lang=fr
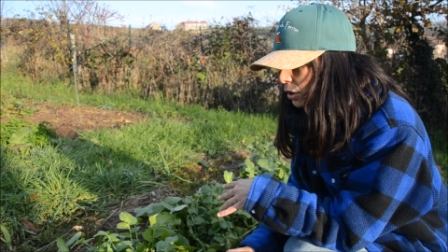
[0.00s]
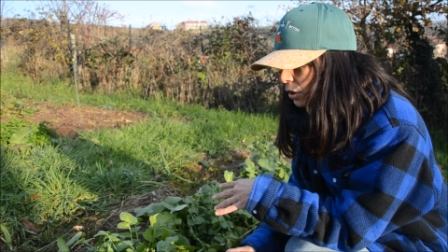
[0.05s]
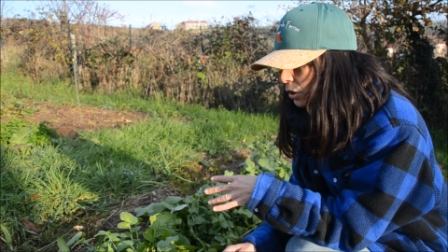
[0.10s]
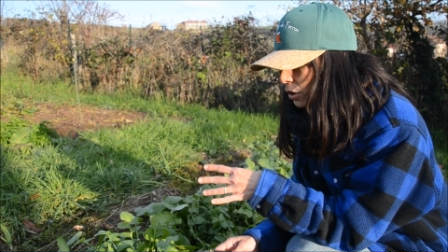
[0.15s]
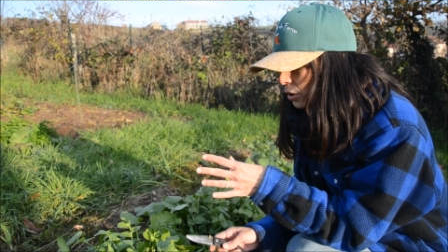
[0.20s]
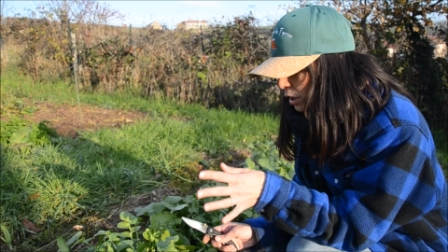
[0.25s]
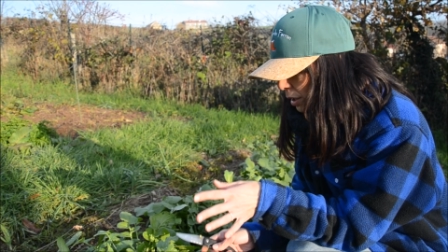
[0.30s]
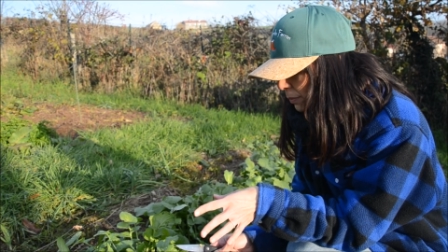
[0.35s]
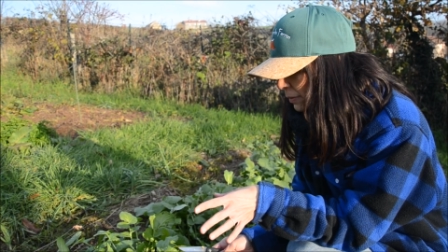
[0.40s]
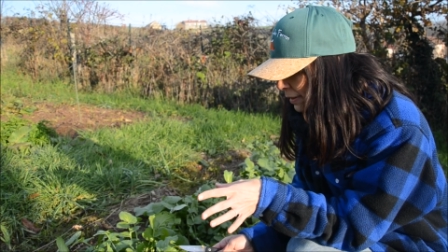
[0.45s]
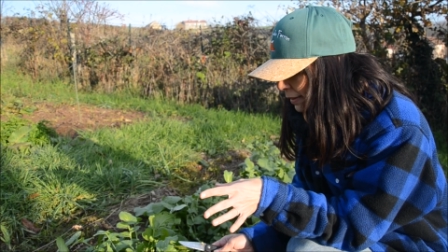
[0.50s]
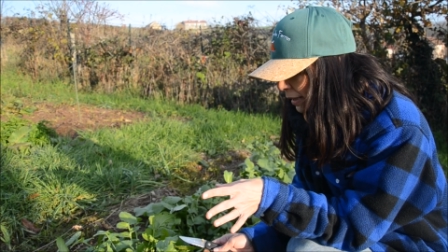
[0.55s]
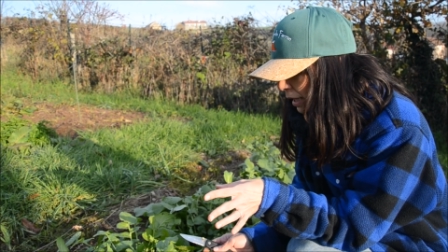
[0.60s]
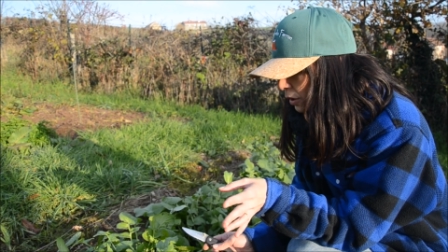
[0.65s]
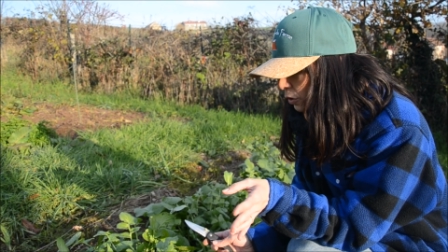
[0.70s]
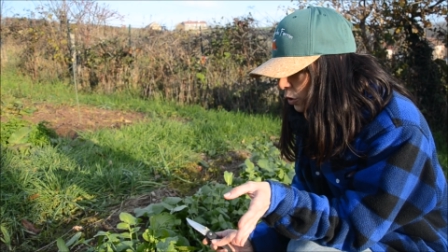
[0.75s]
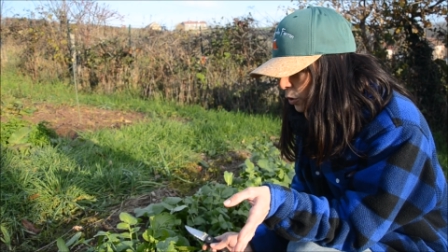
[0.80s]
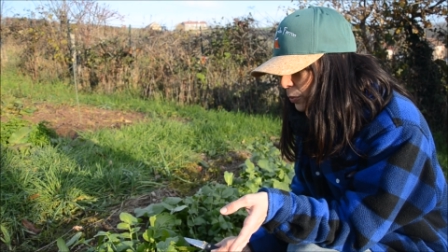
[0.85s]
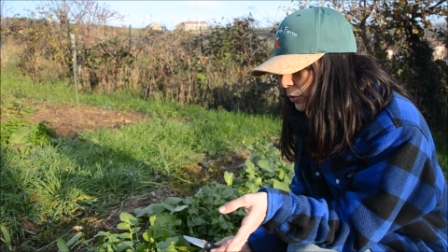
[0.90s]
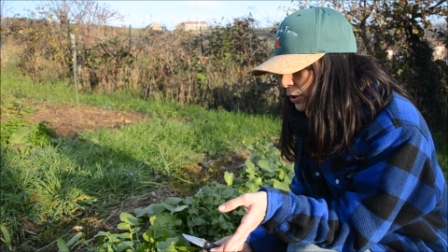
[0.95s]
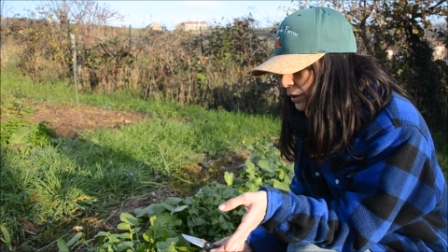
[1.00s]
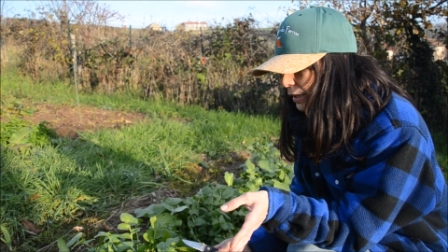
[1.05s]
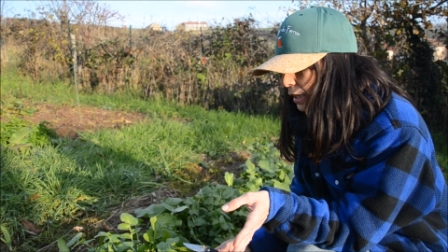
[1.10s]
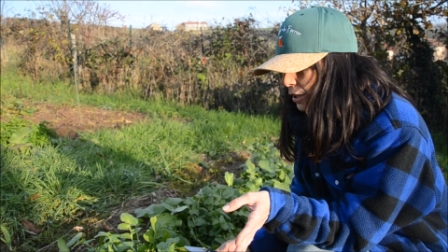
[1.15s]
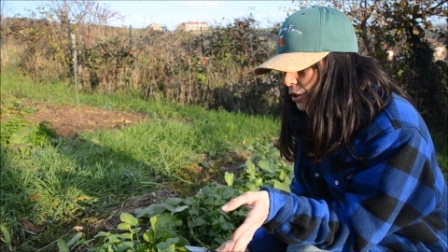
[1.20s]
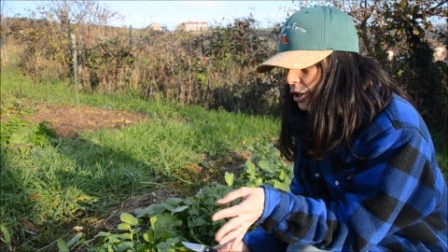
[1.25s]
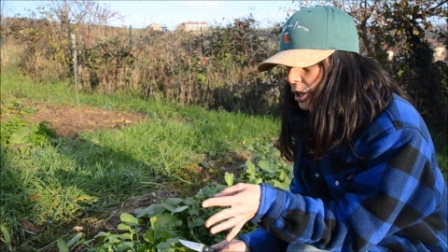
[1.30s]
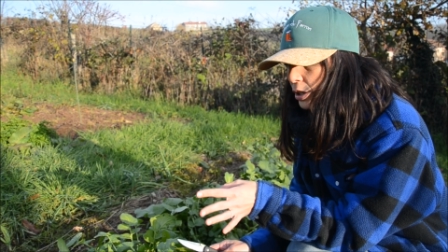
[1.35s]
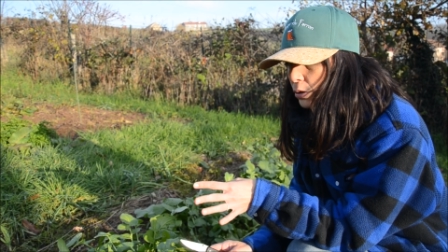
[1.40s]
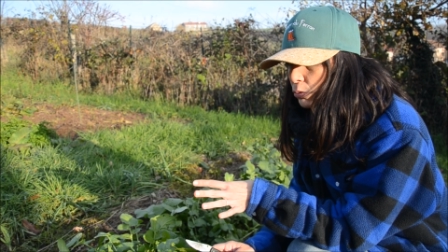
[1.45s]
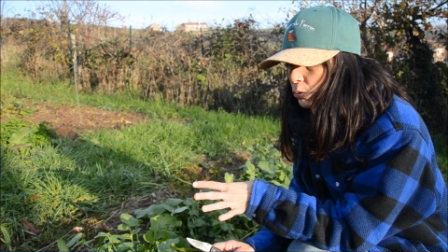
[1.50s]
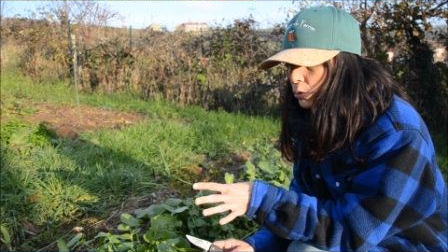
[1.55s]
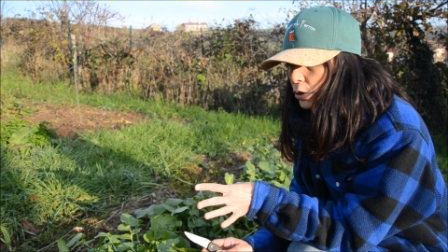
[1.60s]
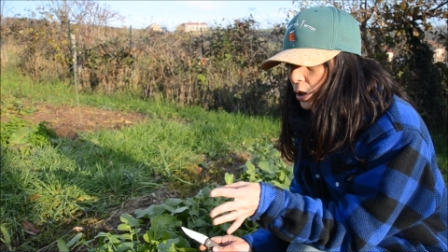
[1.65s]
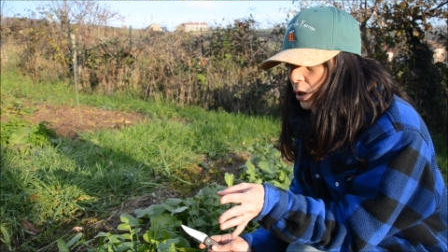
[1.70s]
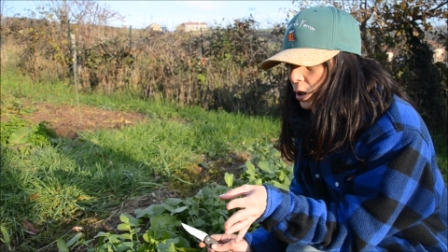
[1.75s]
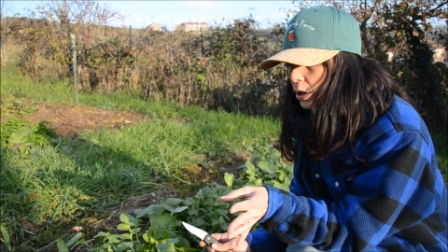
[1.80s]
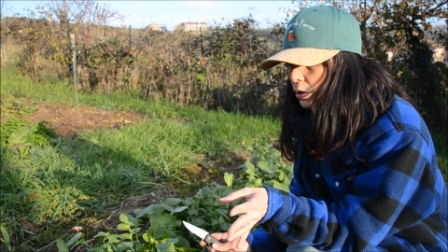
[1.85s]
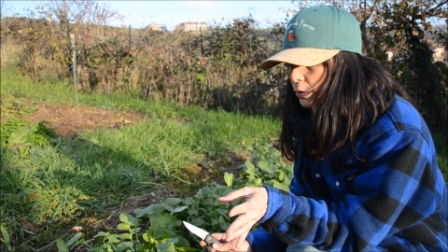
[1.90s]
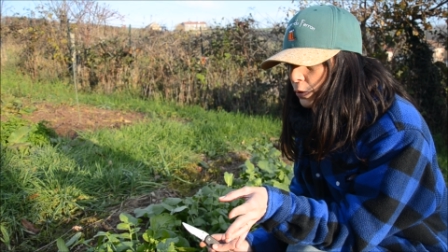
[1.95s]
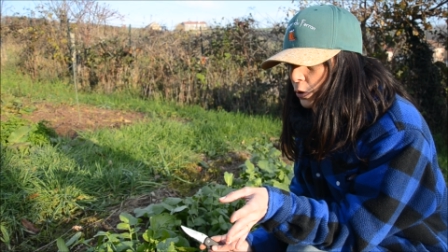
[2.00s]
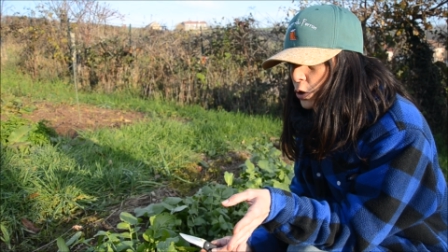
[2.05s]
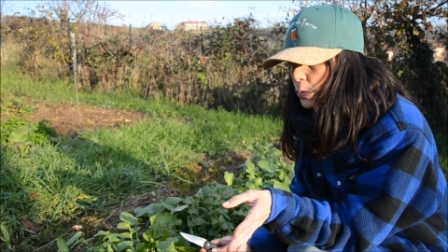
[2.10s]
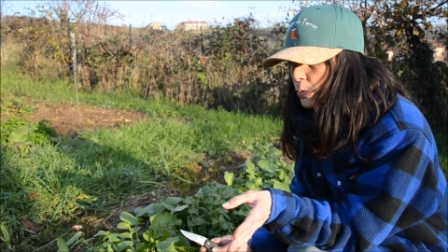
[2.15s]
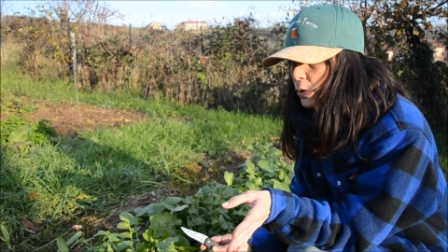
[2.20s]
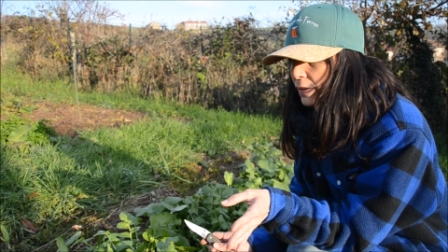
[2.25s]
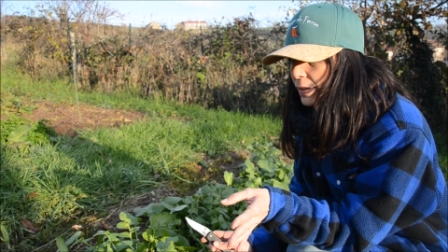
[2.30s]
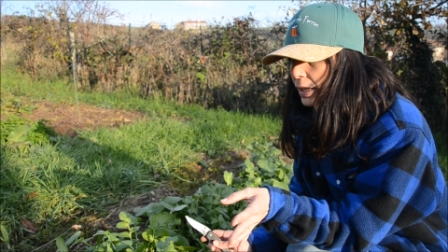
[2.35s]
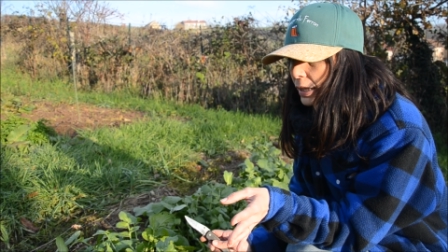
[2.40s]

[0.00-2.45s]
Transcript: euh, comme ça au potager donc franchement